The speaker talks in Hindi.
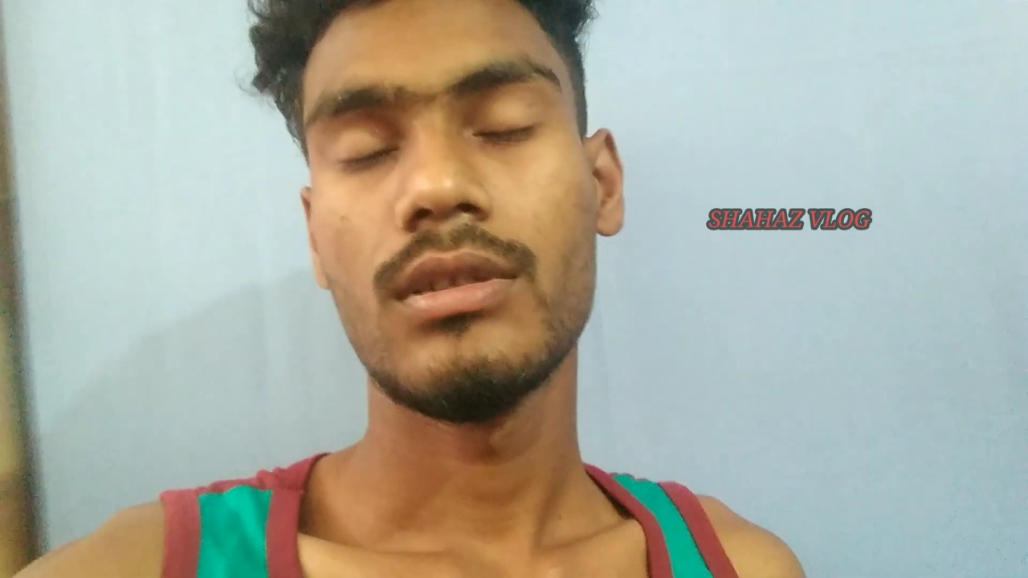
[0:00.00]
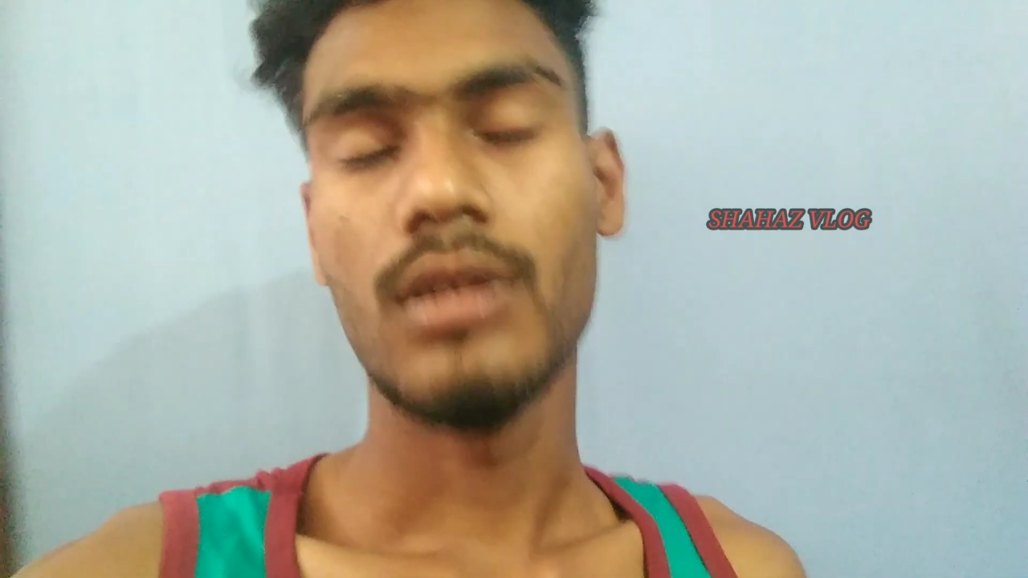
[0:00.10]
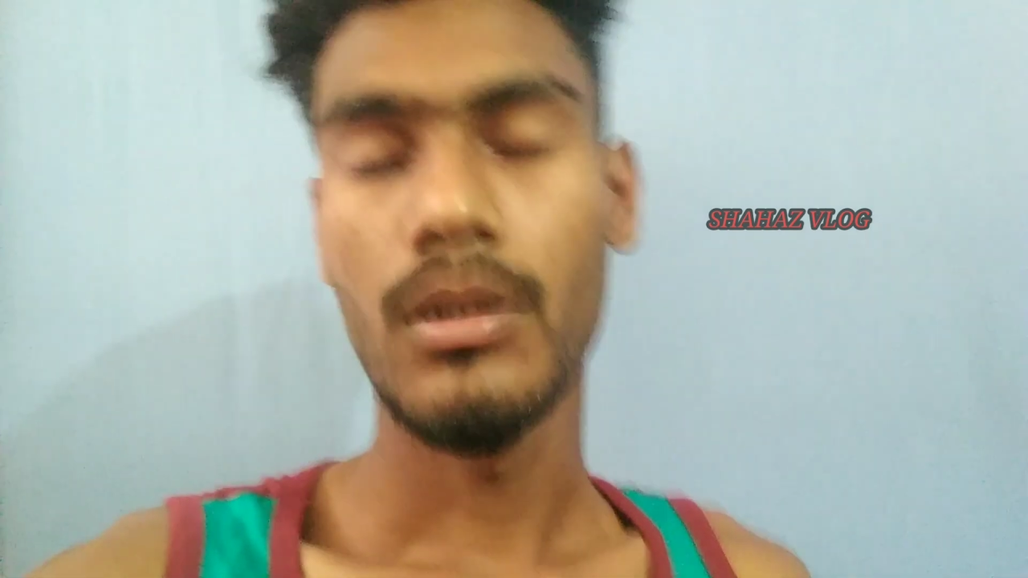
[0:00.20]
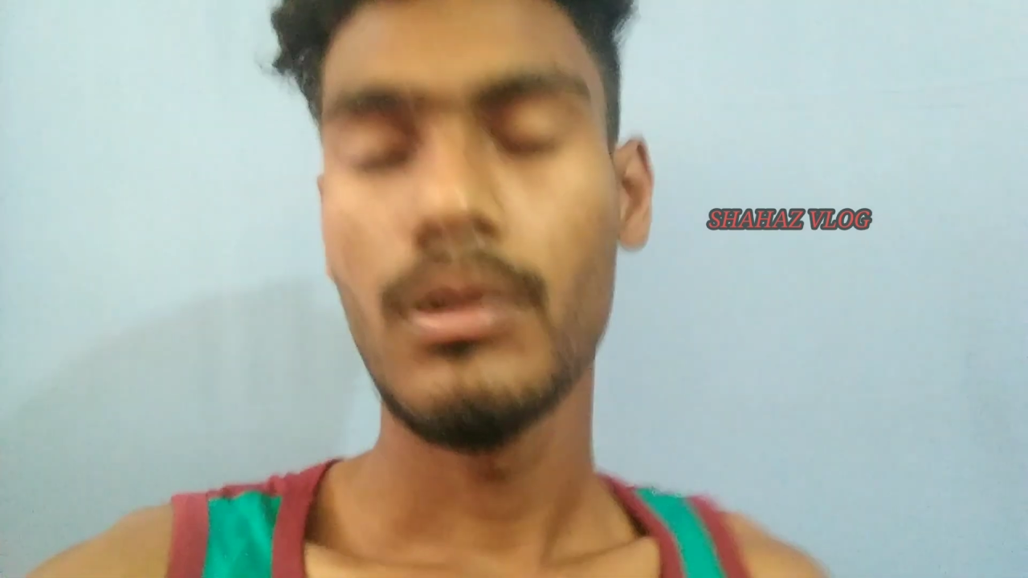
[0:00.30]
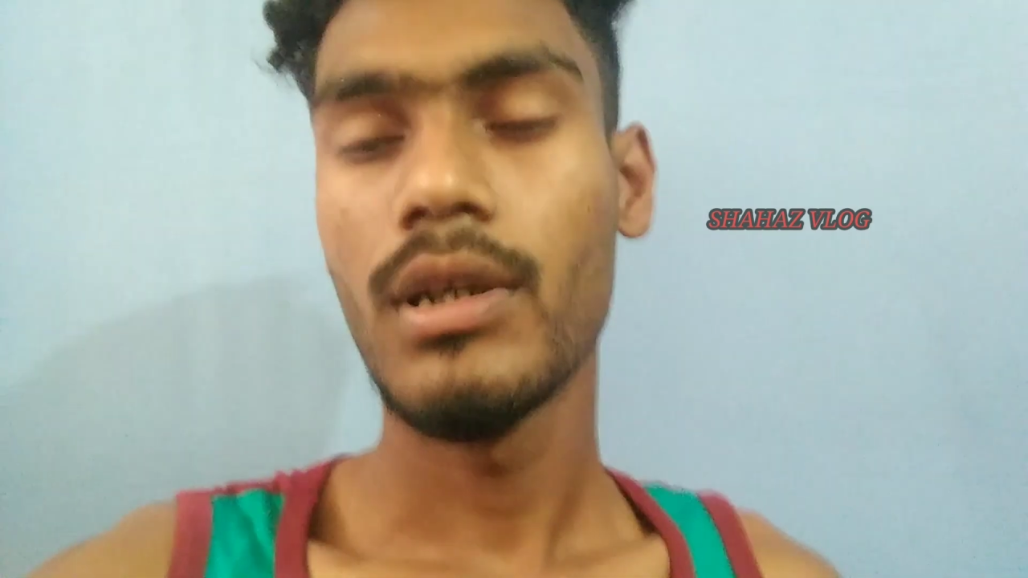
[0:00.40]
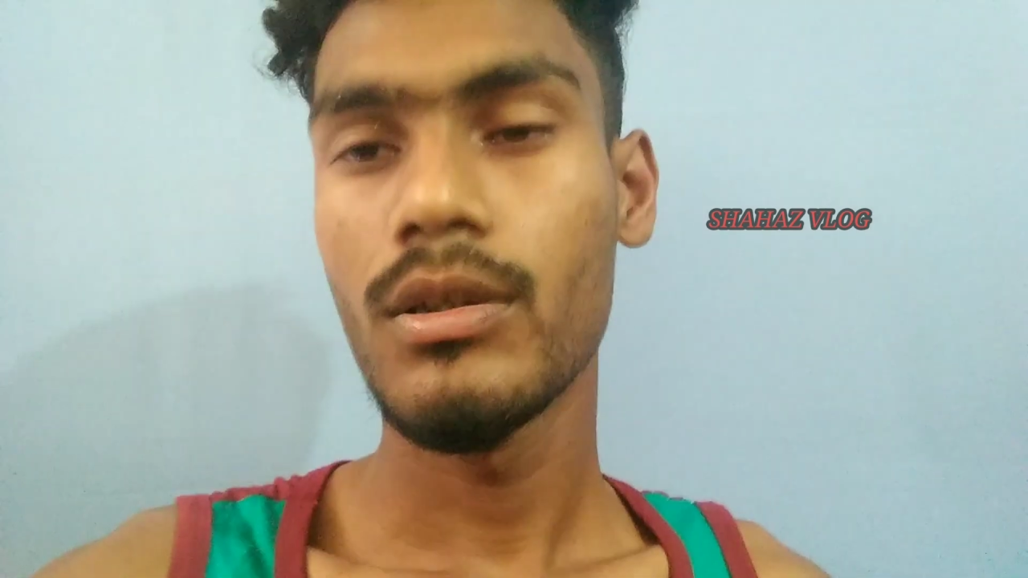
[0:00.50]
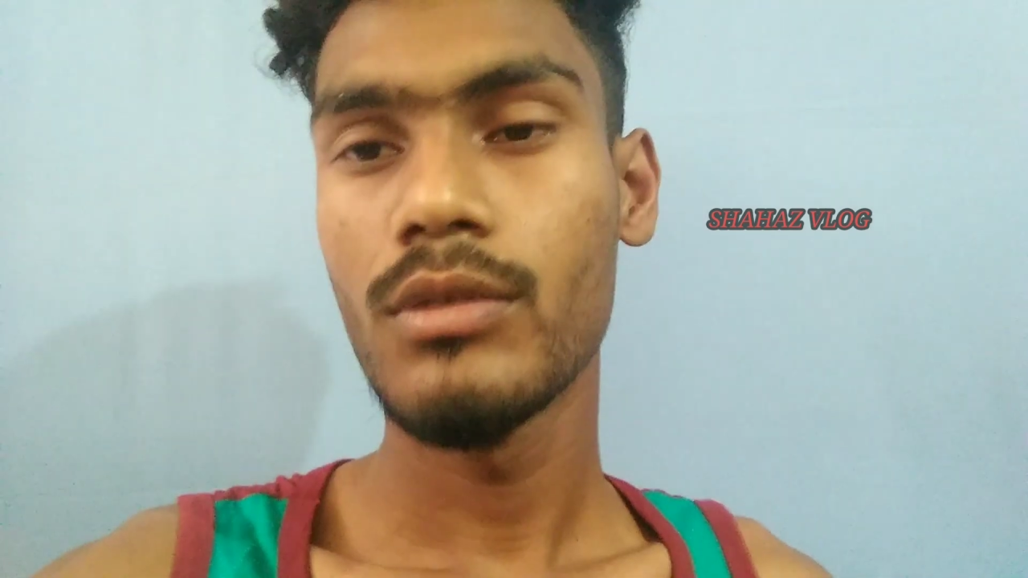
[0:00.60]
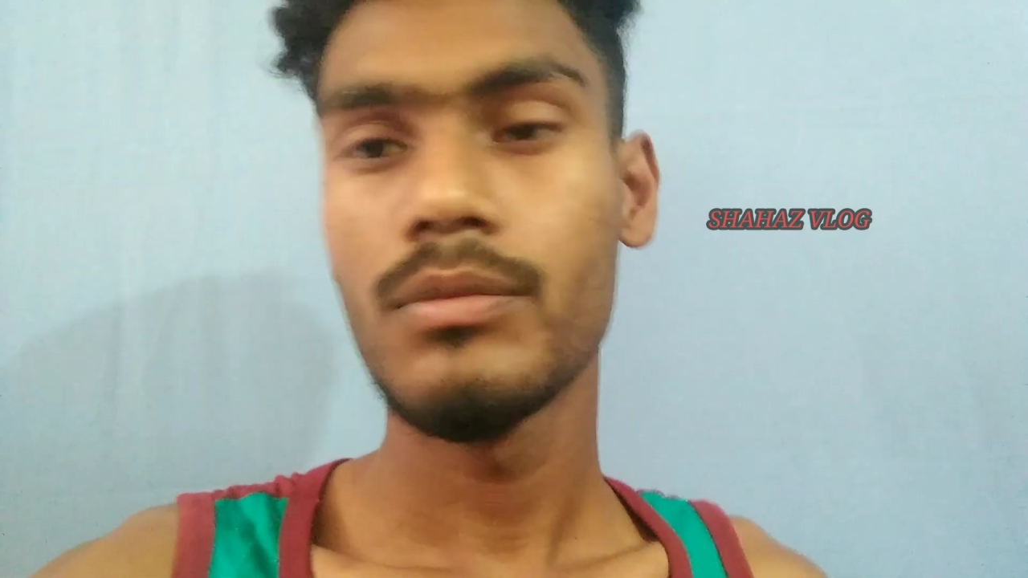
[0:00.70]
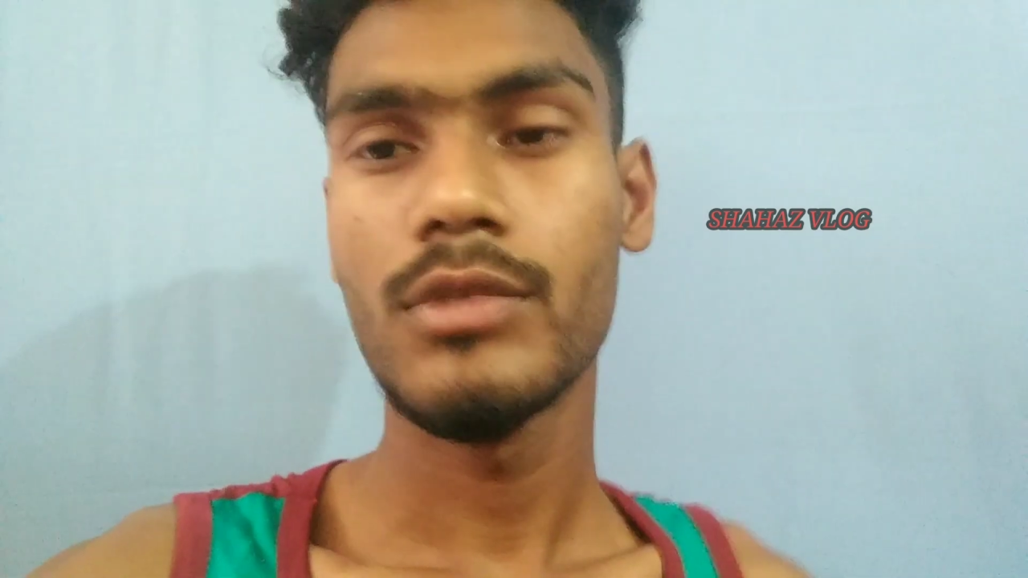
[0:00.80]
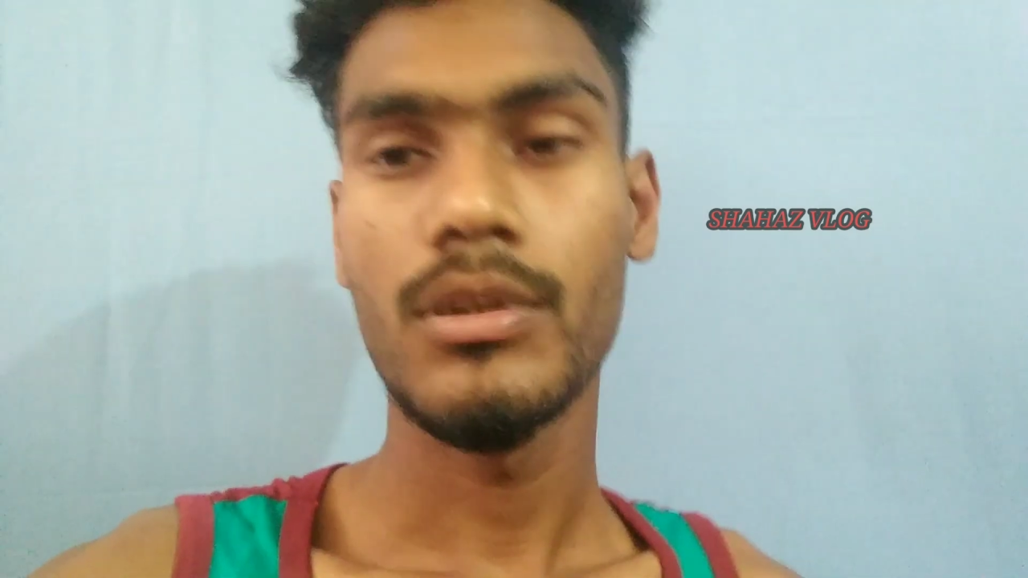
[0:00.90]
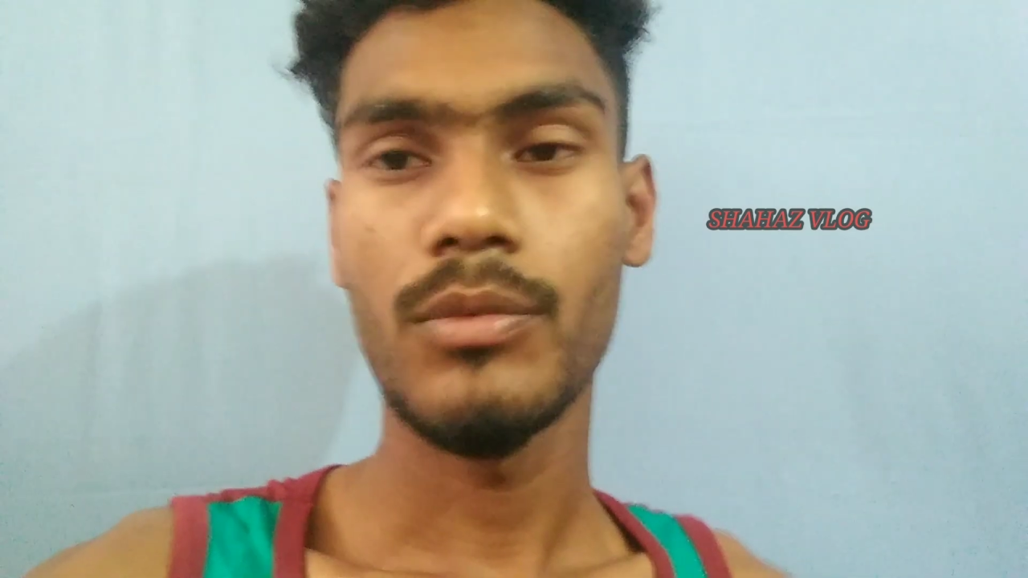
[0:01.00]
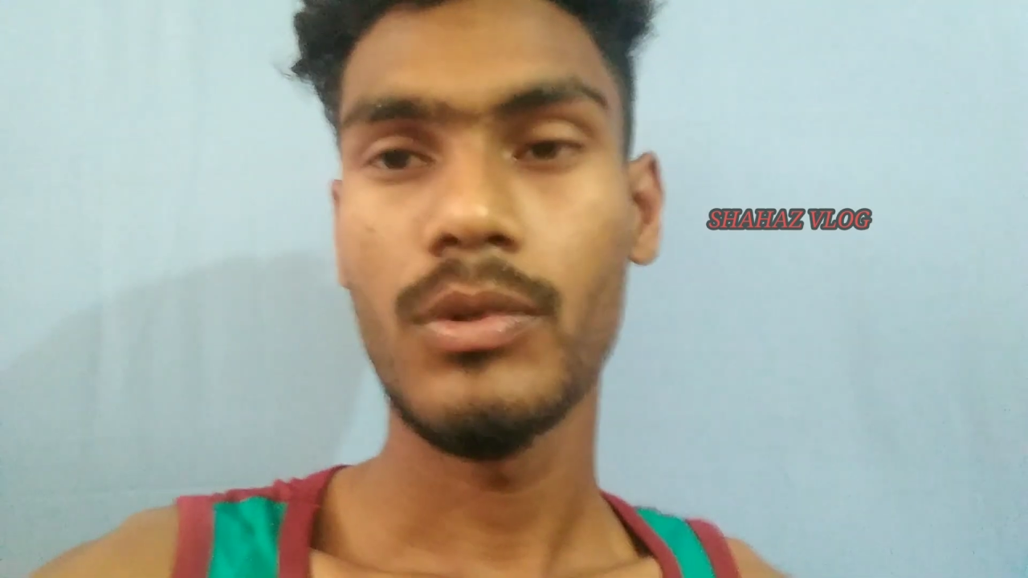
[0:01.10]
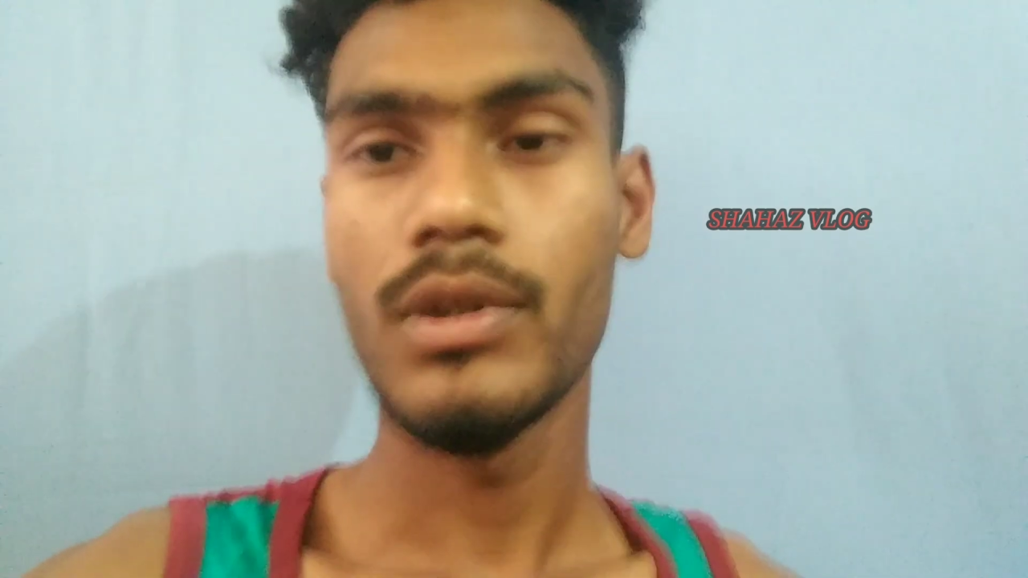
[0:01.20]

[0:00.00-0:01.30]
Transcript: अलकुम सबको